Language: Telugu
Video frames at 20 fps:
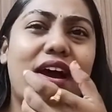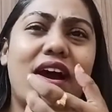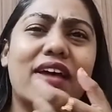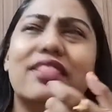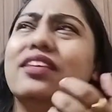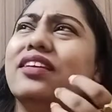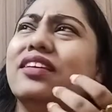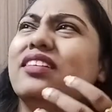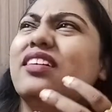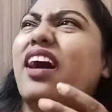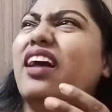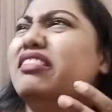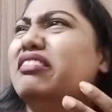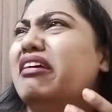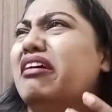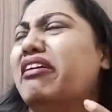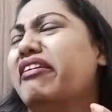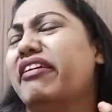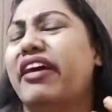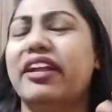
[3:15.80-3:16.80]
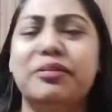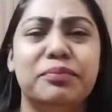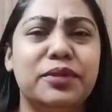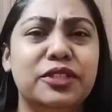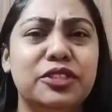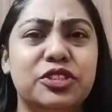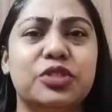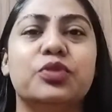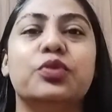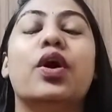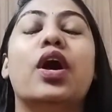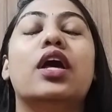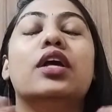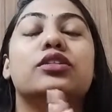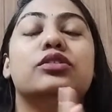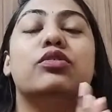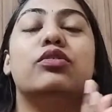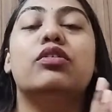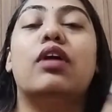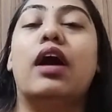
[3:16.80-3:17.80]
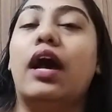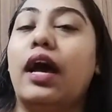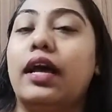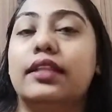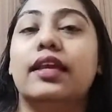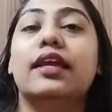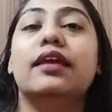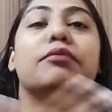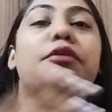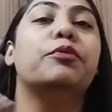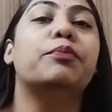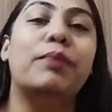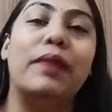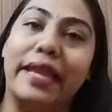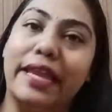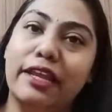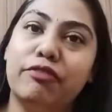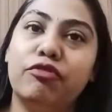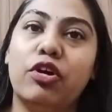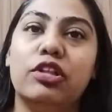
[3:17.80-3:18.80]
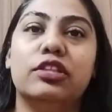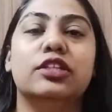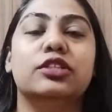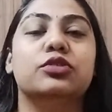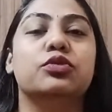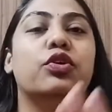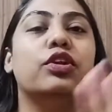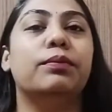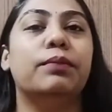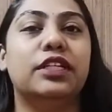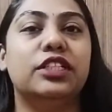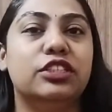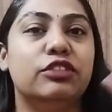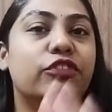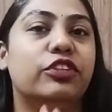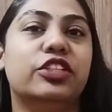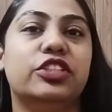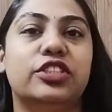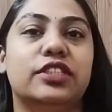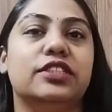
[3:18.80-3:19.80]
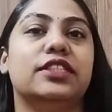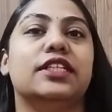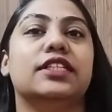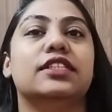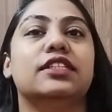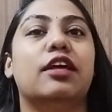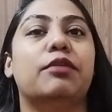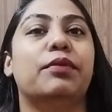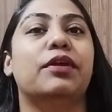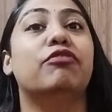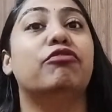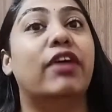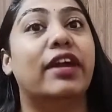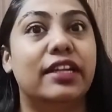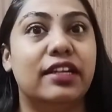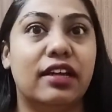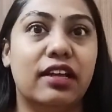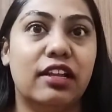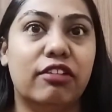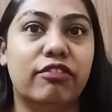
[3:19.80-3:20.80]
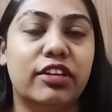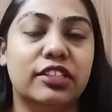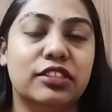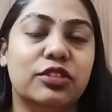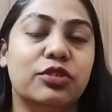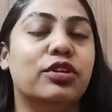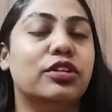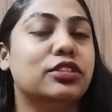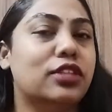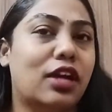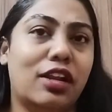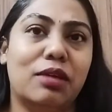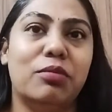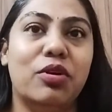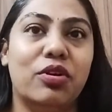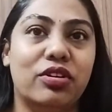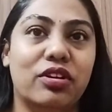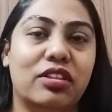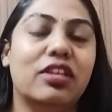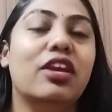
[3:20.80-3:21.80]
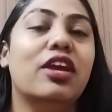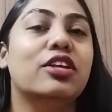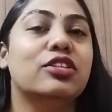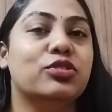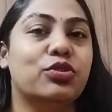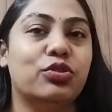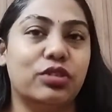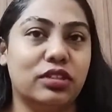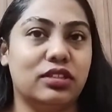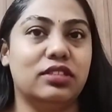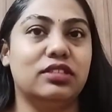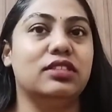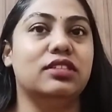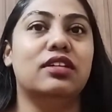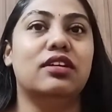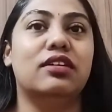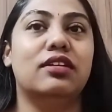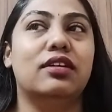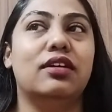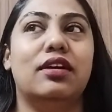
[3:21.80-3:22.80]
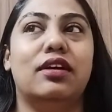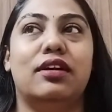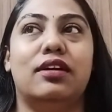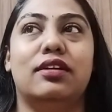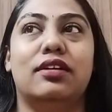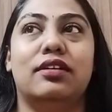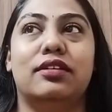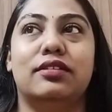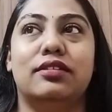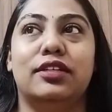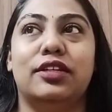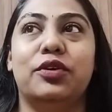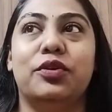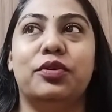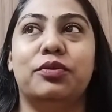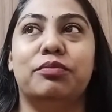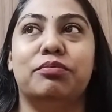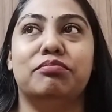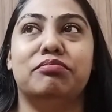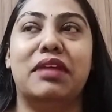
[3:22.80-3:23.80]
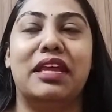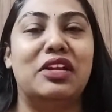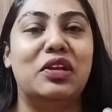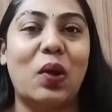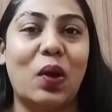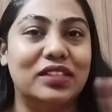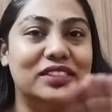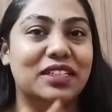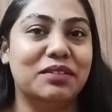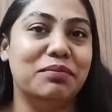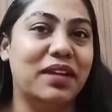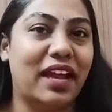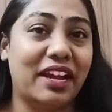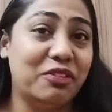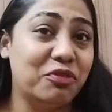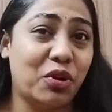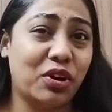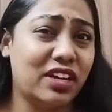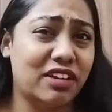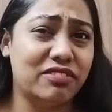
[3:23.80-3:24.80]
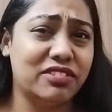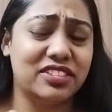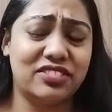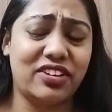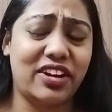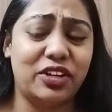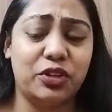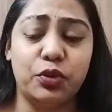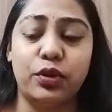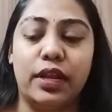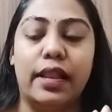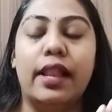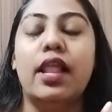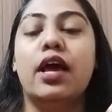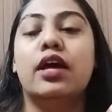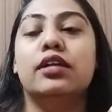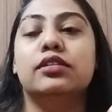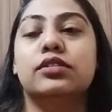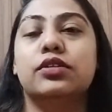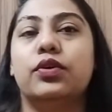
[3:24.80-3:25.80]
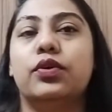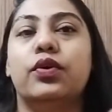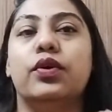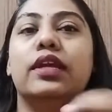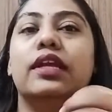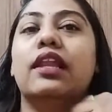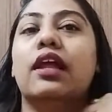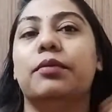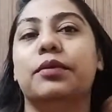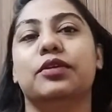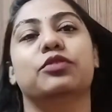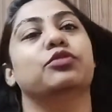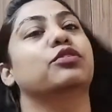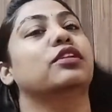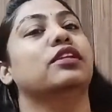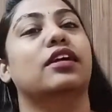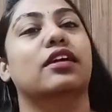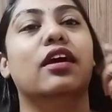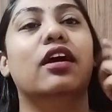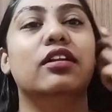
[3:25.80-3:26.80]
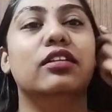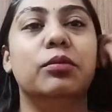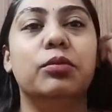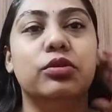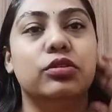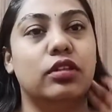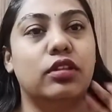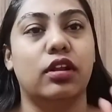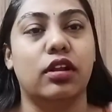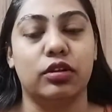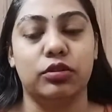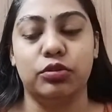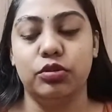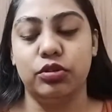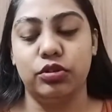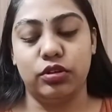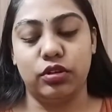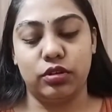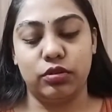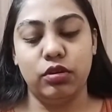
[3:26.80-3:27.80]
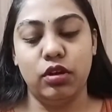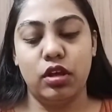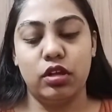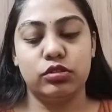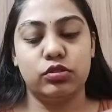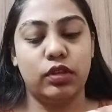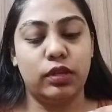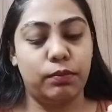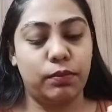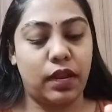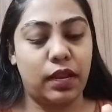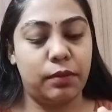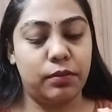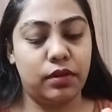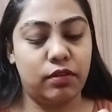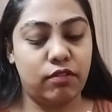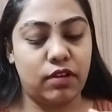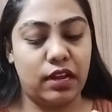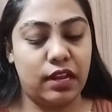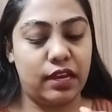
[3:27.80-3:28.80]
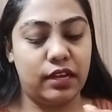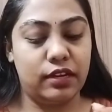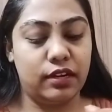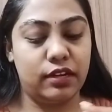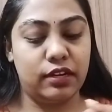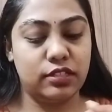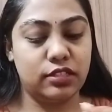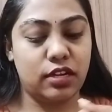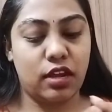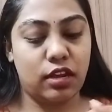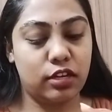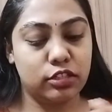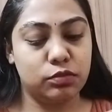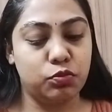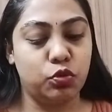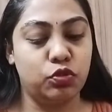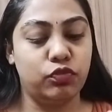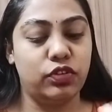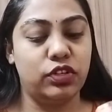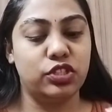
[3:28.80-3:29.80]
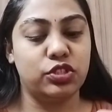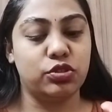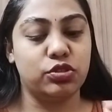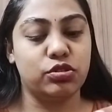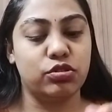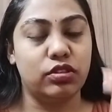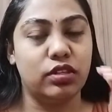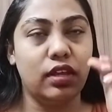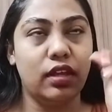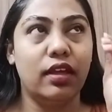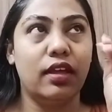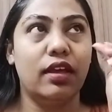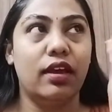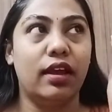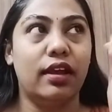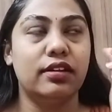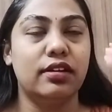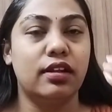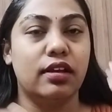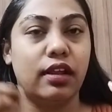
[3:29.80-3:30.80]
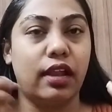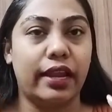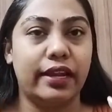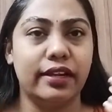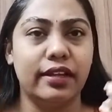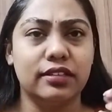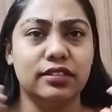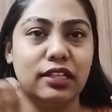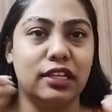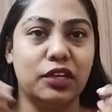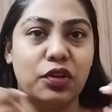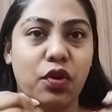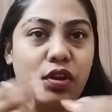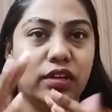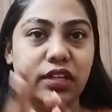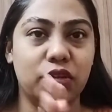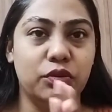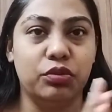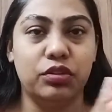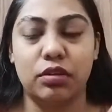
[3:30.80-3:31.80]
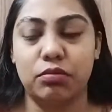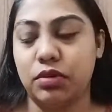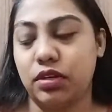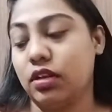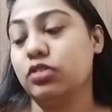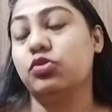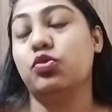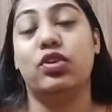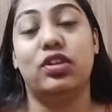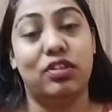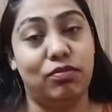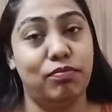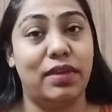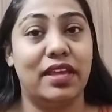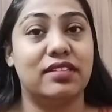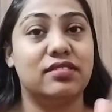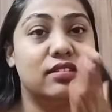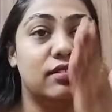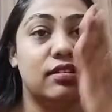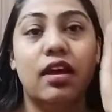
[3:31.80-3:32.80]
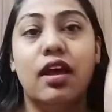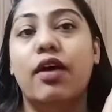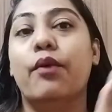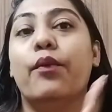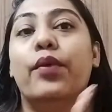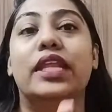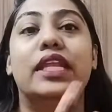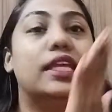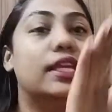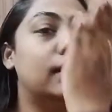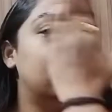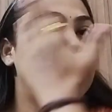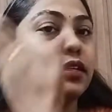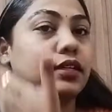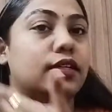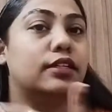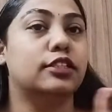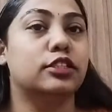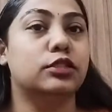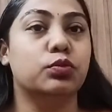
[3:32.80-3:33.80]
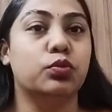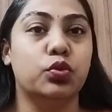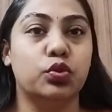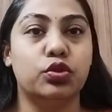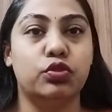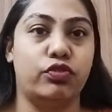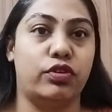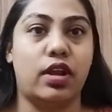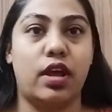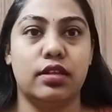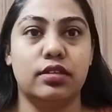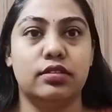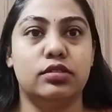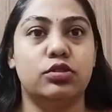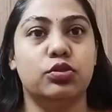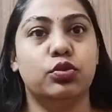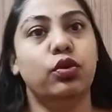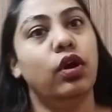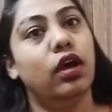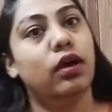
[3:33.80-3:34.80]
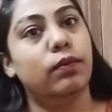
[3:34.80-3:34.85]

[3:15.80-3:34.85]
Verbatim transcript: అది అంత అనిపించదు సో అదే మీరు ప్లెయిన్ వాల్ తీసుకొని మంచి ఫినిషింగ్ చేసి దానిపైన వైట్ కలర్ వేస్తే కూడా చాలా బాగుంటుంది సో ఇది ద యూనో మెయిన్ లాజిక్ బిహైండ్ వాట్ ఐ వాస్ ట్రైంగ్ టు టెల్ సో ఇలా మీకు క్లియర్గా అర్థమవుతుందని అనుకుంటున్నాను సో ఈ ప్రైమర్ వల్ల ఏంటంటే చాలా స్మూత్ ఫినిష్ వస్తుంది అండ్ లైట్గా సిలికానీ ఉందనమాట సో ఇట్ మేక్స్ ఇట్ వెరీ స్మూత్ ఫర్ అస్ టు